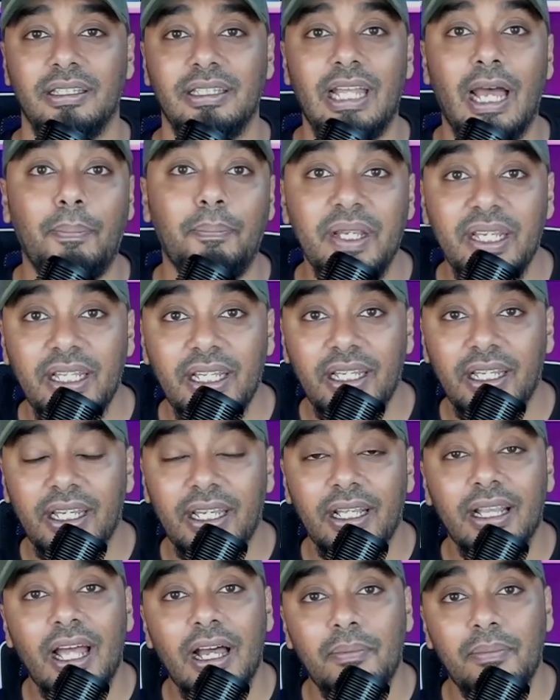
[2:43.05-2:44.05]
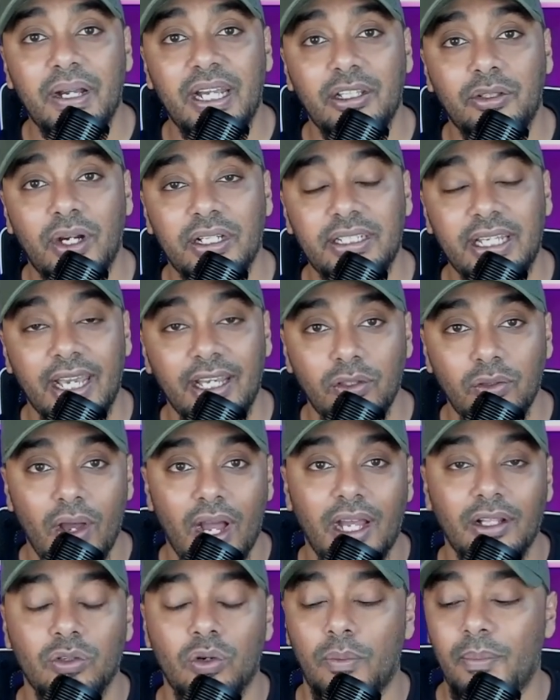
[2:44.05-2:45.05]
tapi hilang begitu aja itu
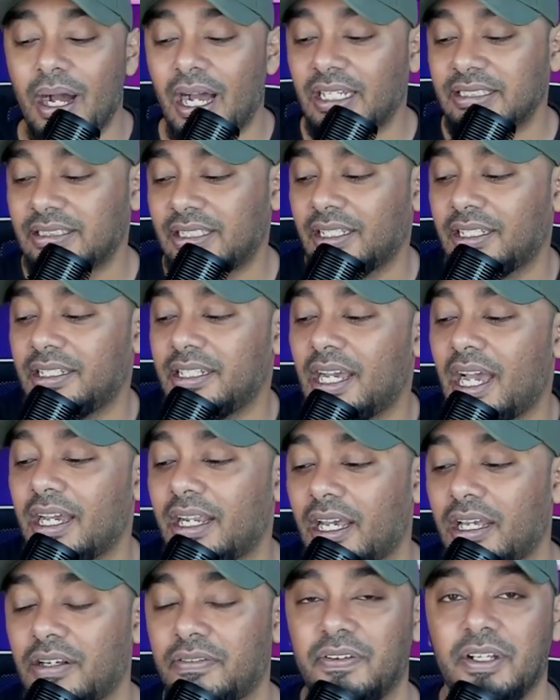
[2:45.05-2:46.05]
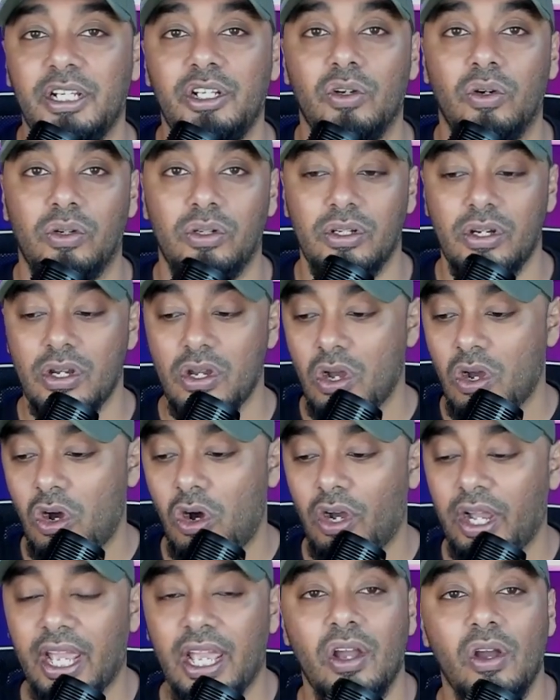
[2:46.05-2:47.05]
akan gue bahas nanti di akhir-akhir video
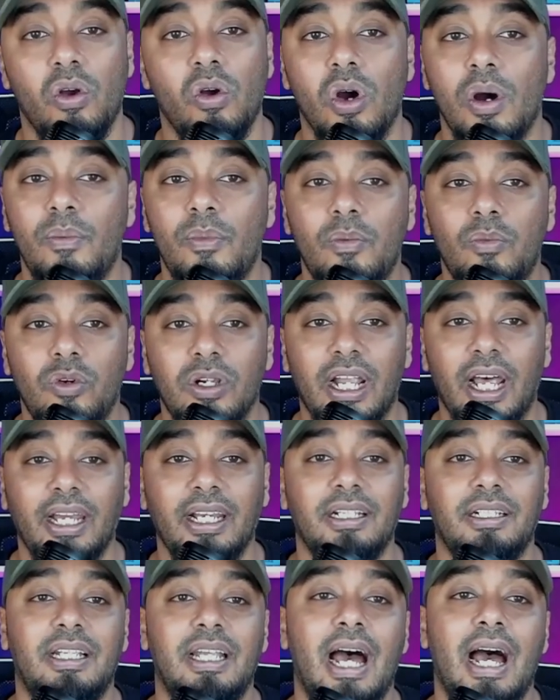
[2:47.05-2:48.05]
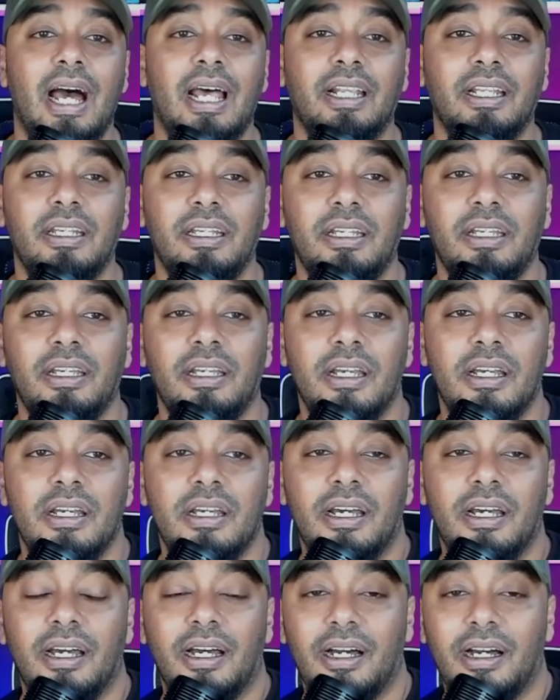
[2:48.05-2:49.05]
Oke, gue mau mulai dari
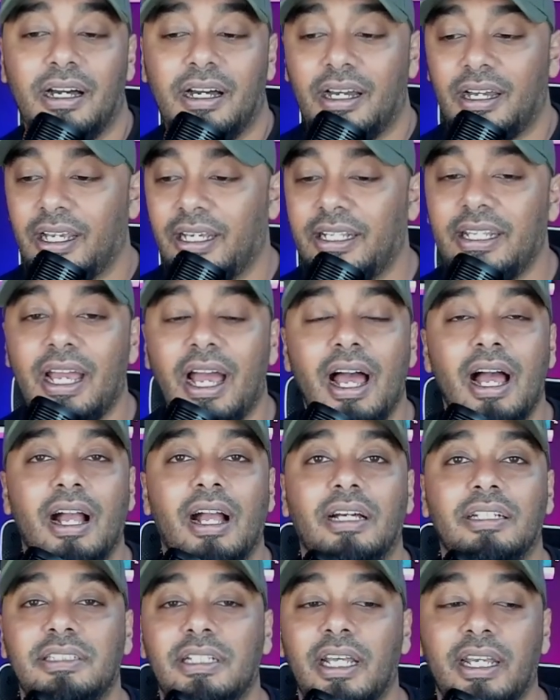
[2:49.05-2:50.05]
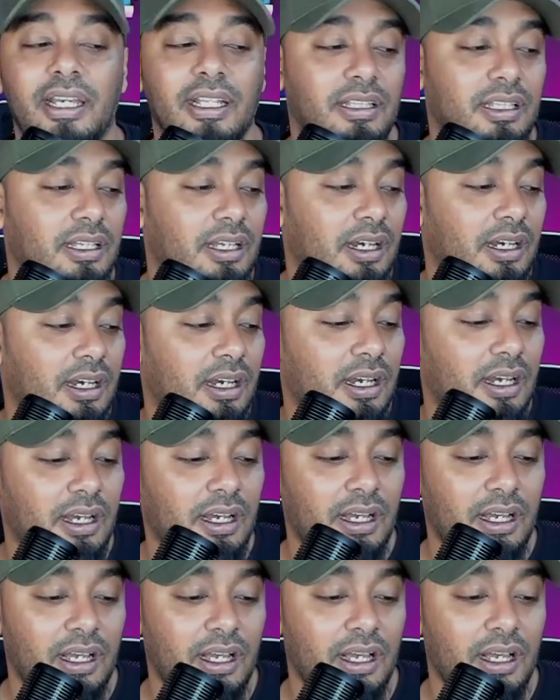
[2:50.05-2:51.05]
uh, ini yang agak sedikit
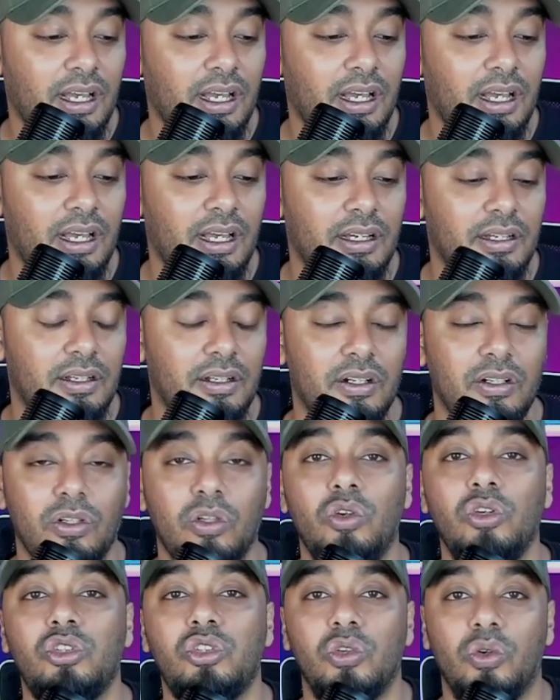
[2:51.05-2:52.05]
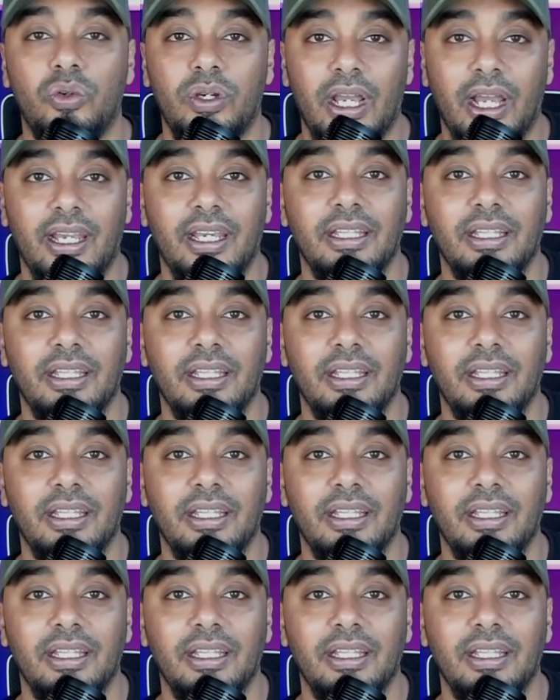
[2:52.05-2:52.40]
uh, lucu ya.